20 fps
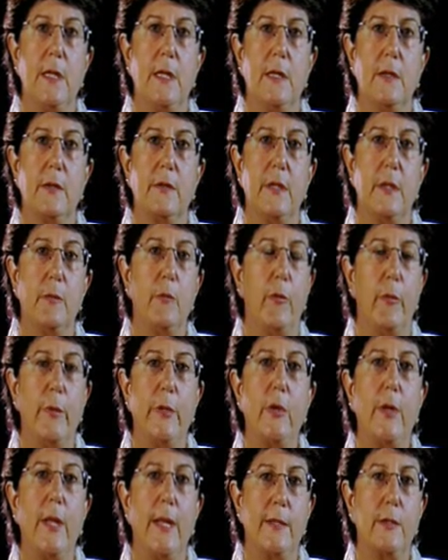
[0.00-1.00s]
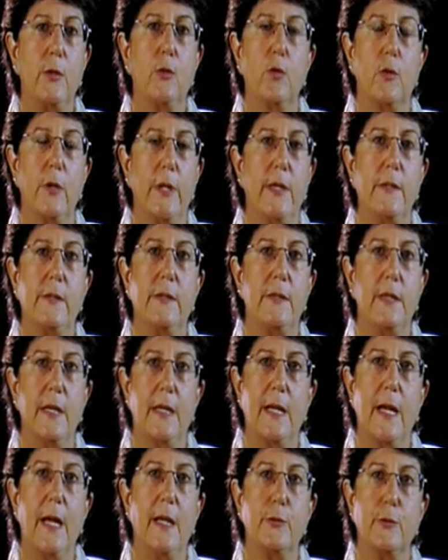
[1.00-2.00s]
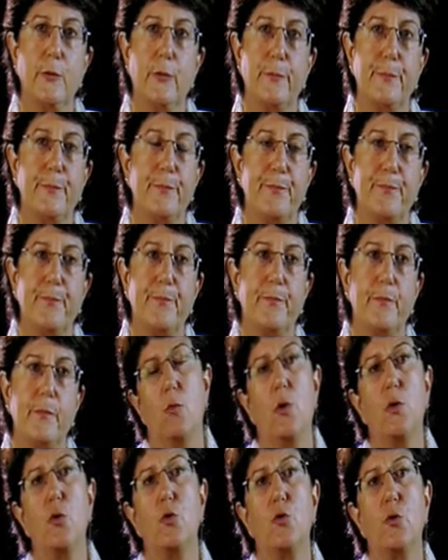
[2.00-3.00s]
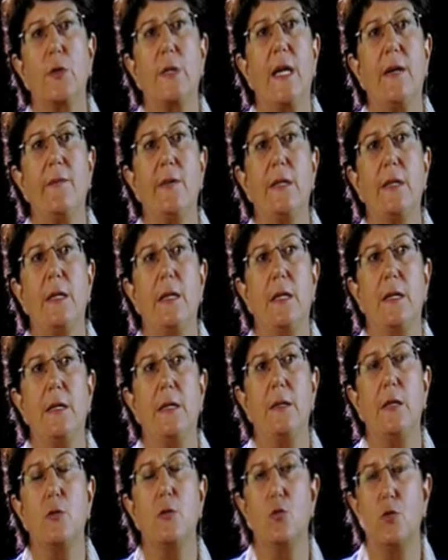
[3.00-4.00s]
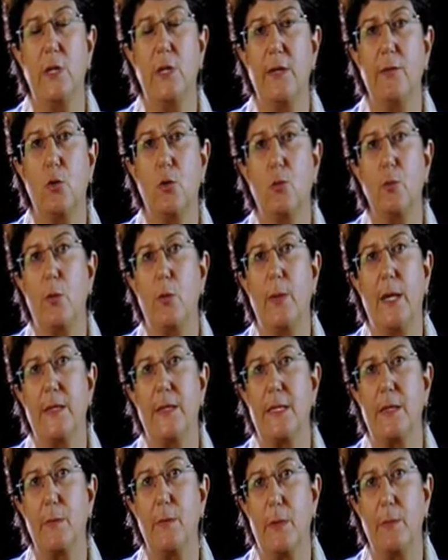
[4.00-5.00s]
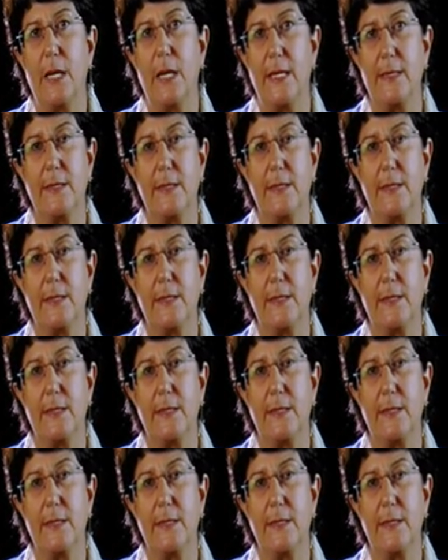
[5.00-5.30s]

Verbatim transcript: nel, sia nel movimento anarchico che nel sindacato quando tornavano e discutevano mio padre e mia